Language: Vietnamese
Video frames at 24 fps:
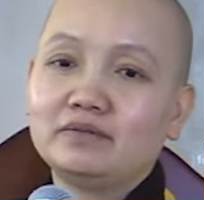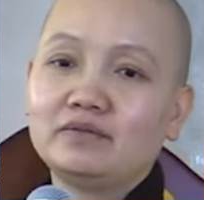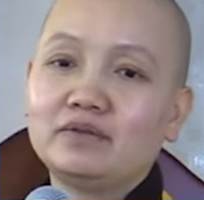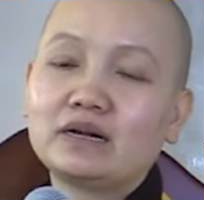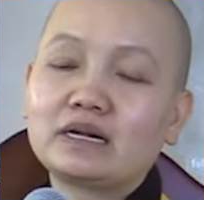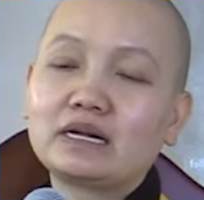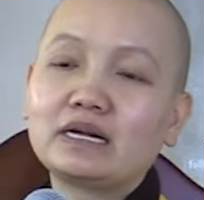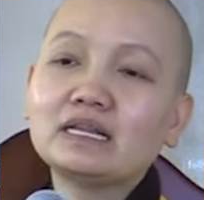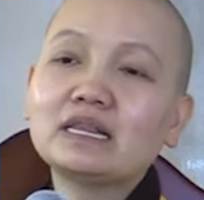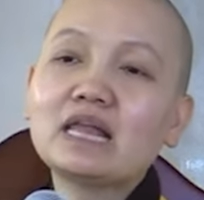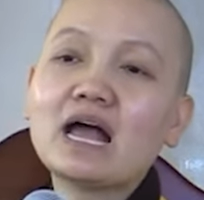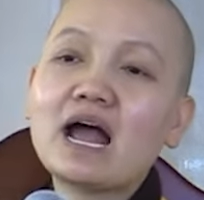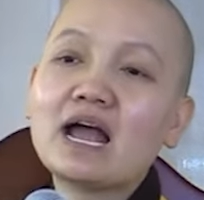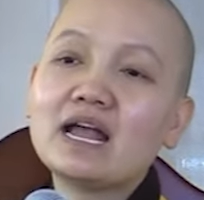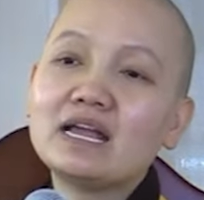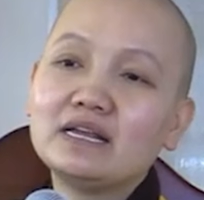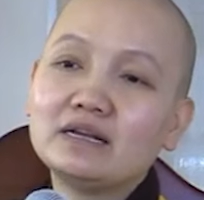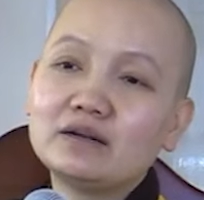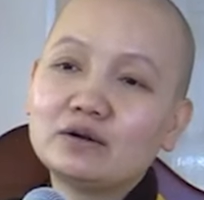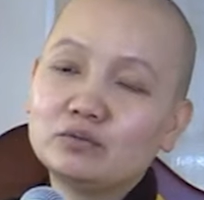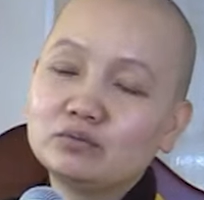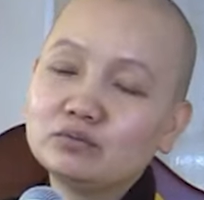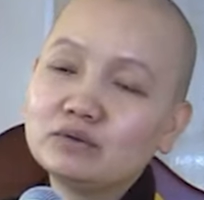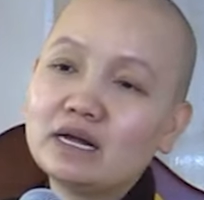Và cái
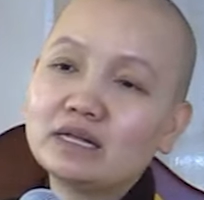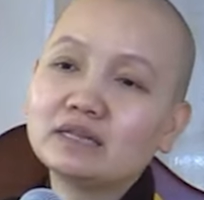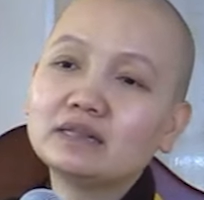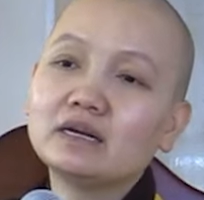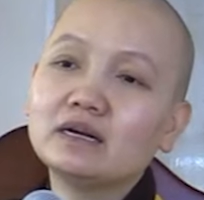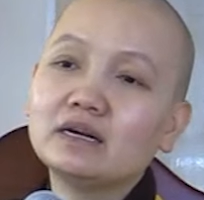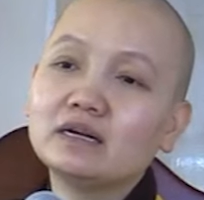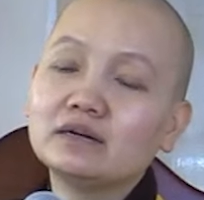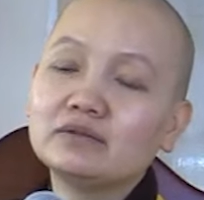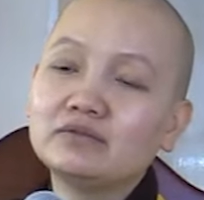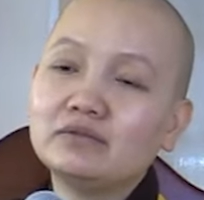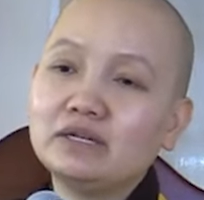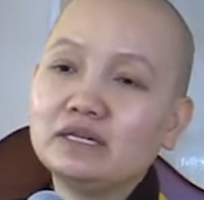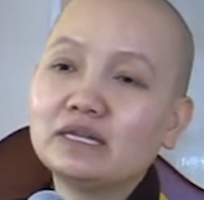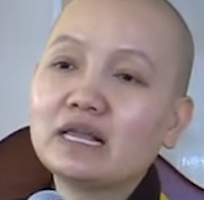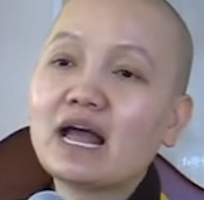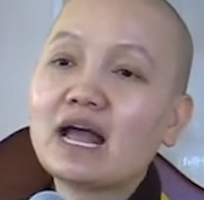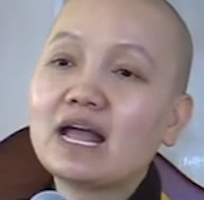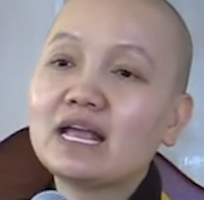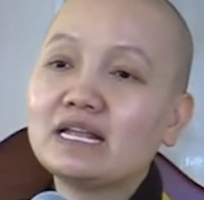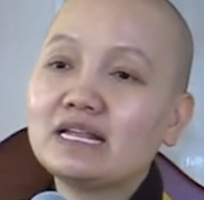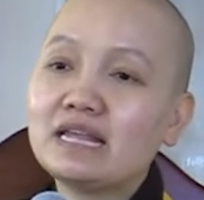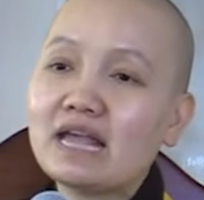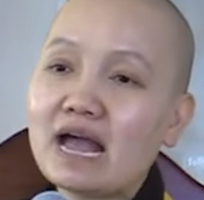thầy cũng đã từng,
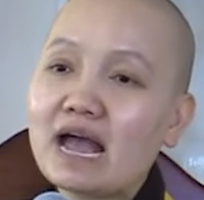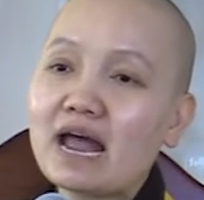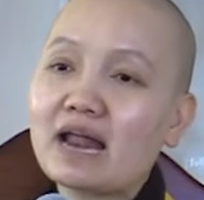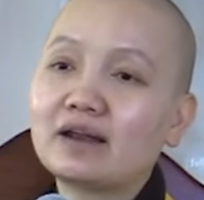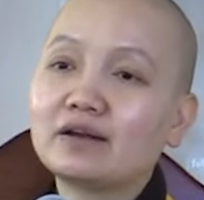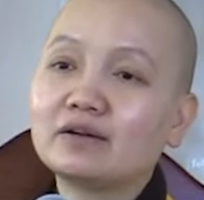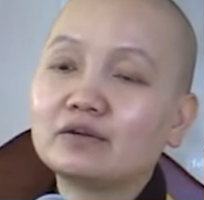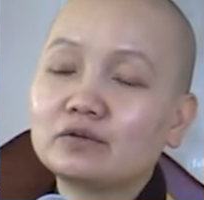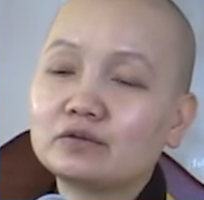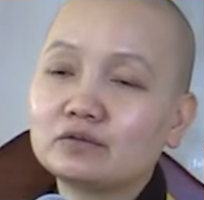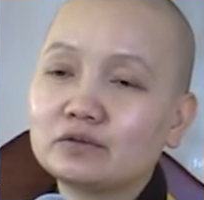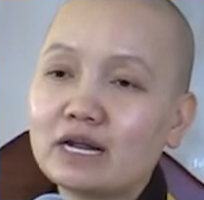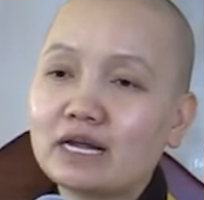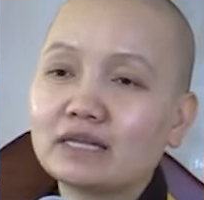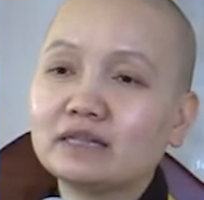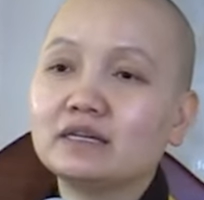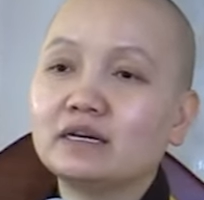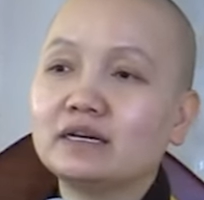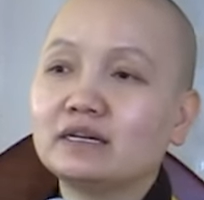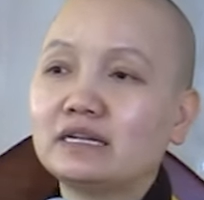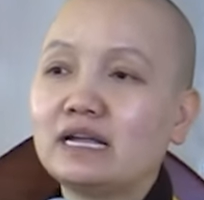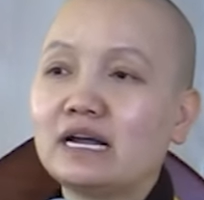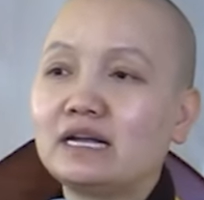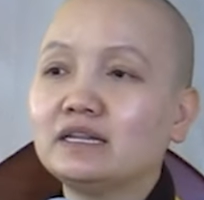vị thầy già cũng
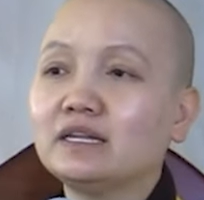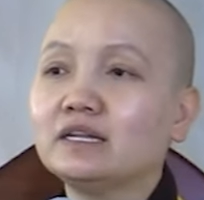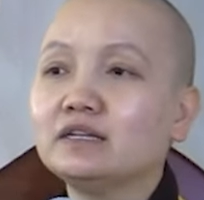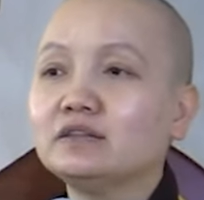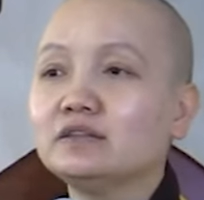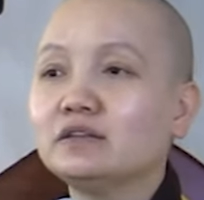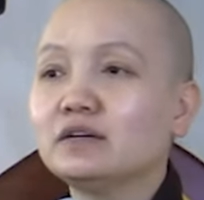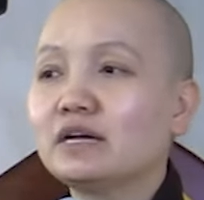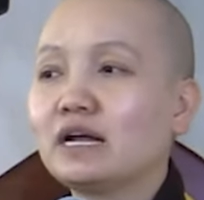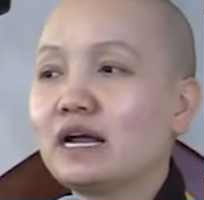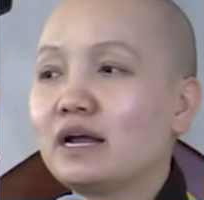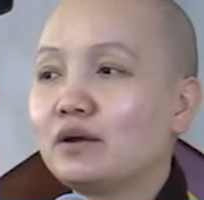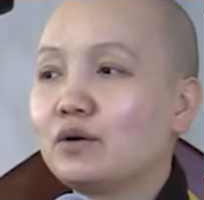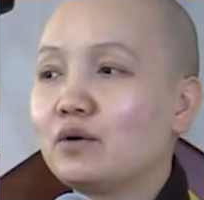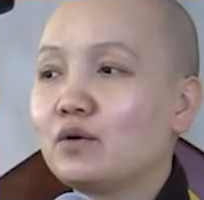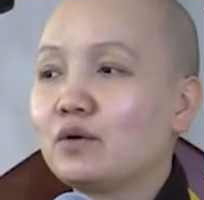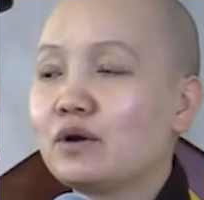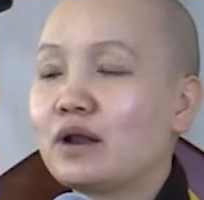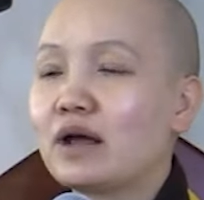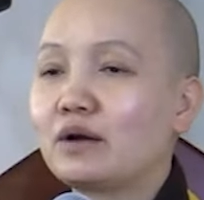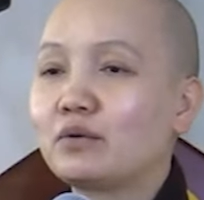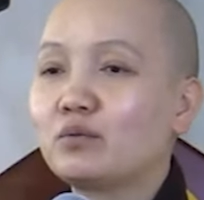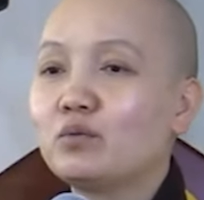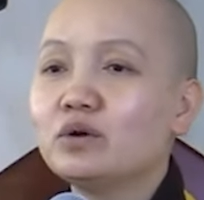đã từng giải thích cho Ngài
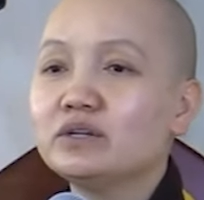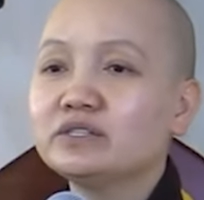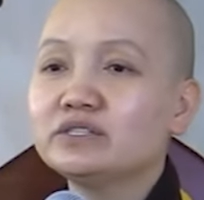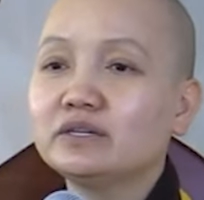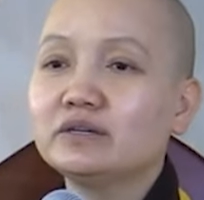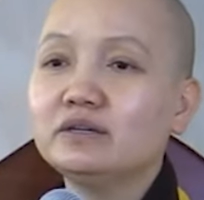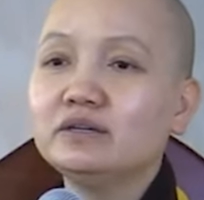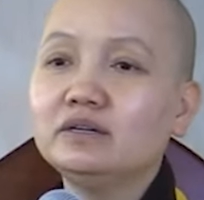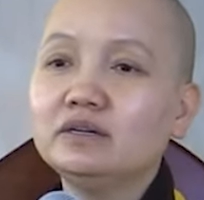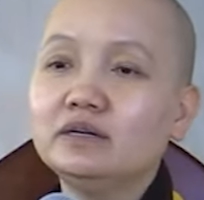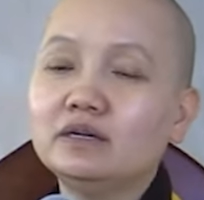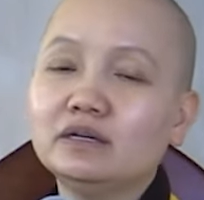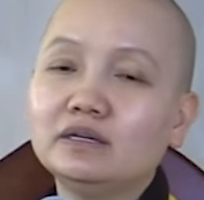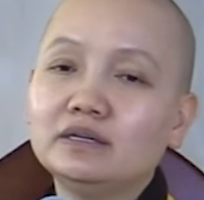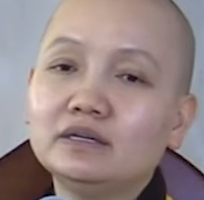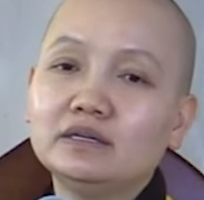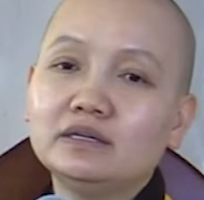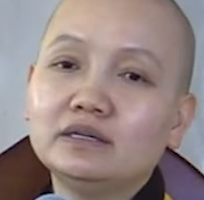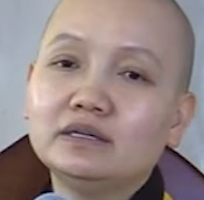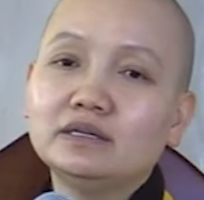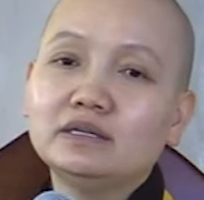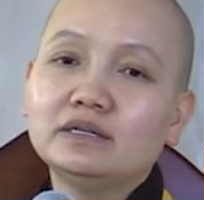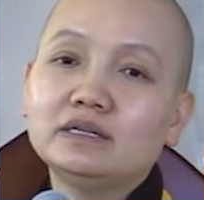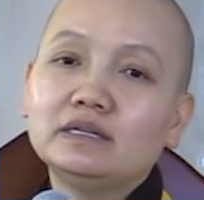Ngộ Đạt Quốc Sư
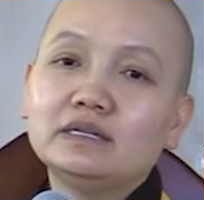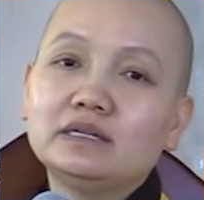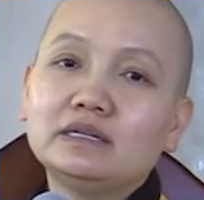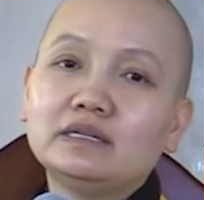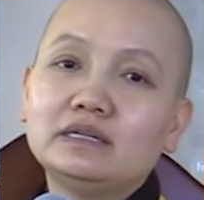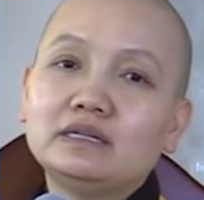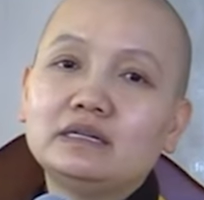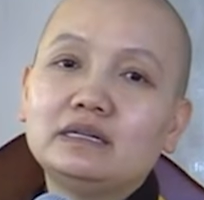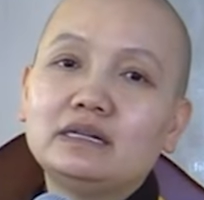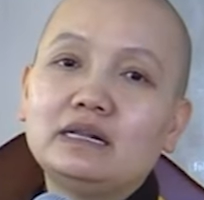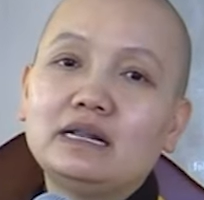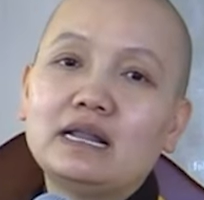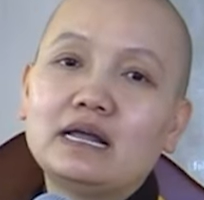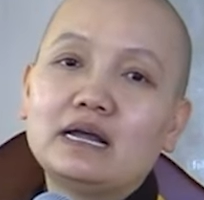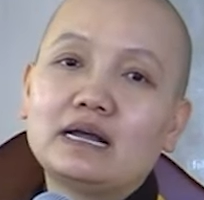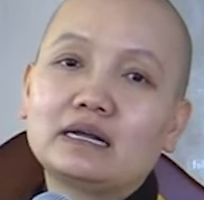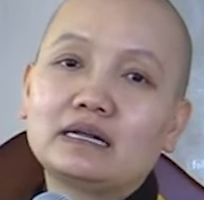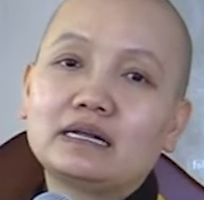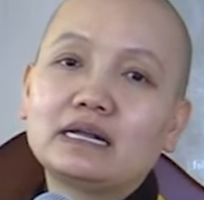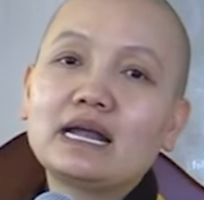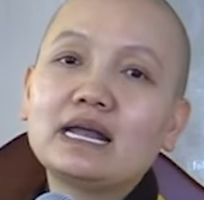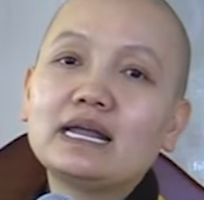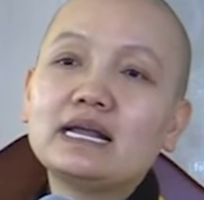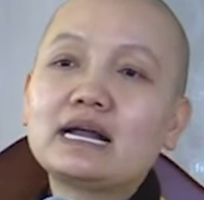
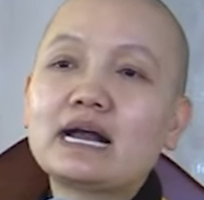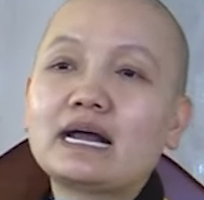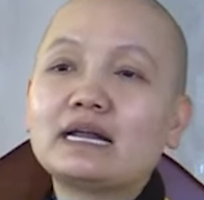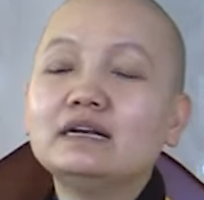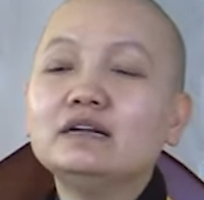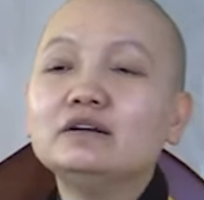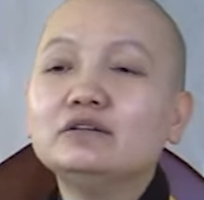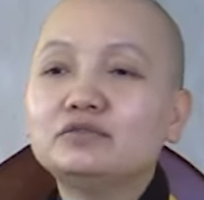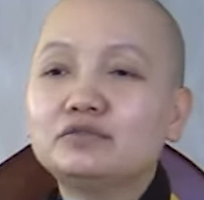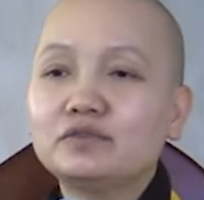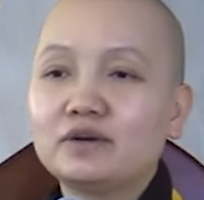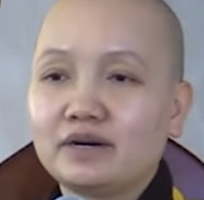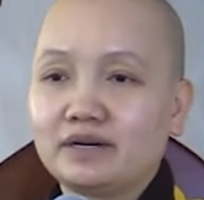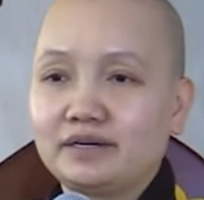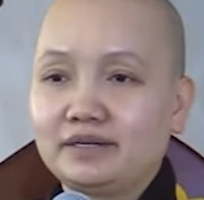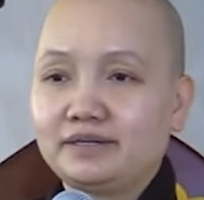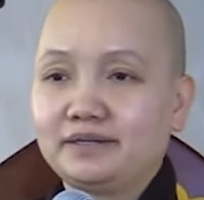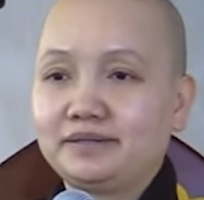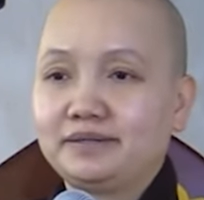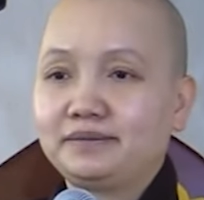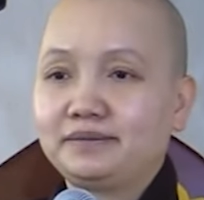là ngay cả Đức Phật